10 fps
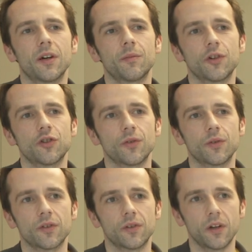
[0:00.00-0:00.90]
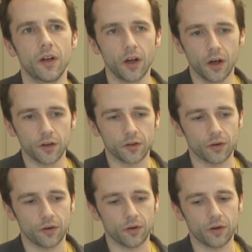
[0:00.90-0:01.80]
haben, gestoßen.
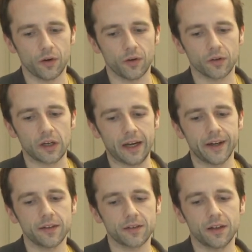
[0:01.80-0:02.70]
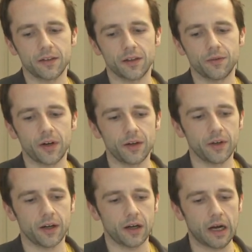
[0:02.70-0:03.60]
So, und gleichzeitig, weil
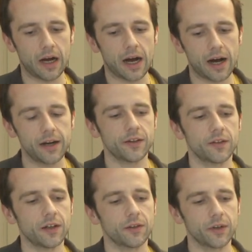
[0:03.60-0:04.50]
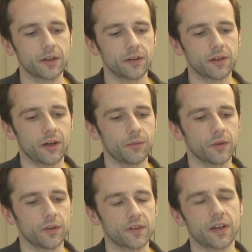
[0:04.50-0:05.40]
wir alles hier entwickelt haben
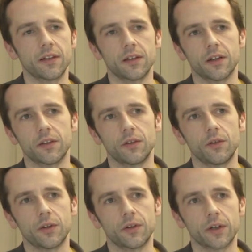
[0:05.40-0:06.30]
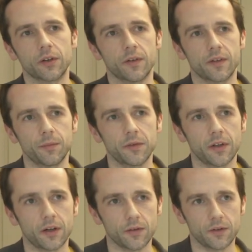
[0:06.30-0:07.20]
und Zeit hatten, über neue Konzepte
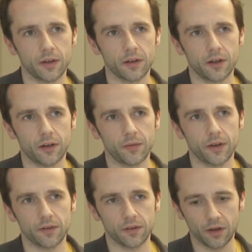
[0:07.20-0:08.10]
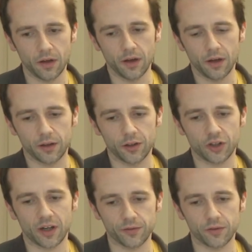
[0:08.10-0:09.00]
nachzudenken, haben wir es
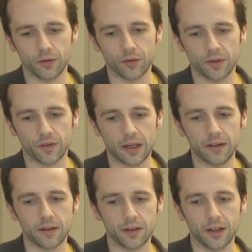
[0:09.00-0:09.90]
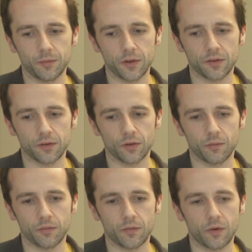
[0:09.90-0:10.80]
geschafft, noch das Endergebnis
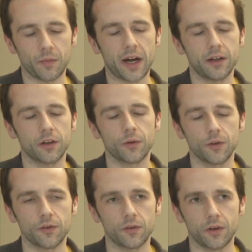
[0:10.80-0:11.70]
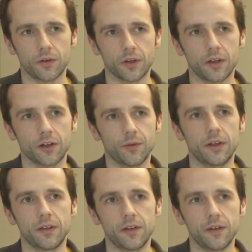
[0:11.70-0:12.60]
um, um eine Größenordnung in der
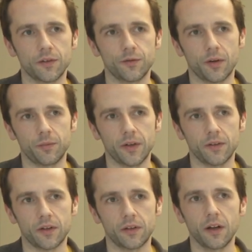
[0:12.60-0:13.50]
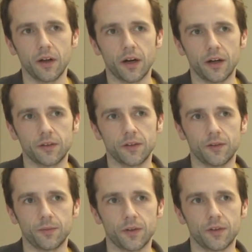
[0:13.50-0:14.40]
Qualität zu verbessern, als
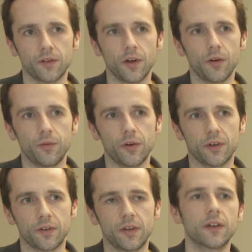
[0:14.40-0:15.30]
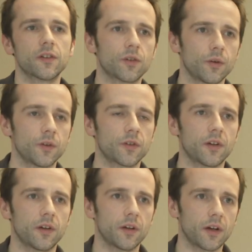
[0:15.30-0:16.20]
das, was für das
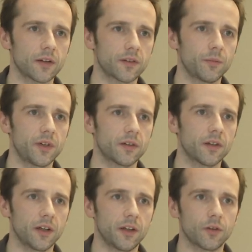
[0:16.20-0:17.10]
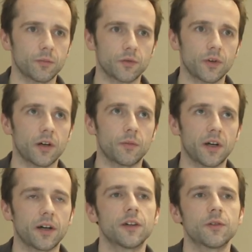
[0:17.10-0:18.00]
nächstgrößte assemblierte Genom ähm,
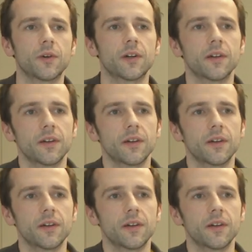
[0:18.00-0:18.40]
erreicht wurde.